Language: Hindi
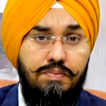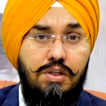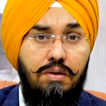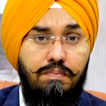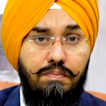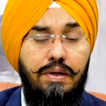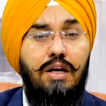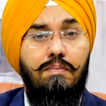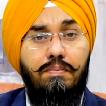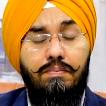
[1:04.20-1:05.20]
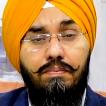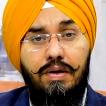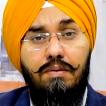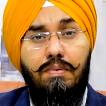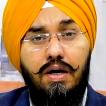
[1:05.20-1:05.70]
सबसे मेहना
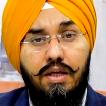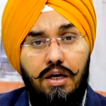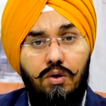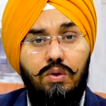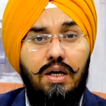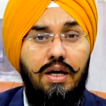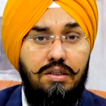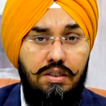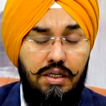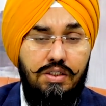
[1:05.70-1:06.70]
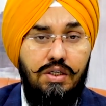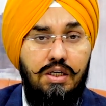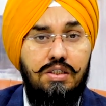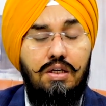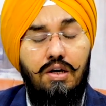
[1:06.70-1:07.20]
मेन पार्ट यही होता है एस डी एस
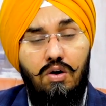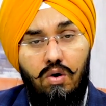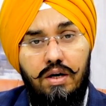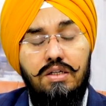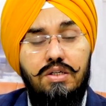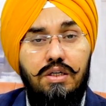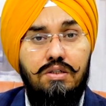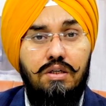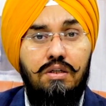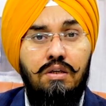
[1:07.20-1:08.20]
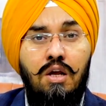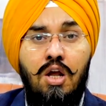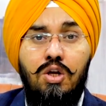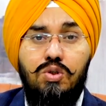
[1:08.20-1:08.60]
केस या नॉन एस डी एस केस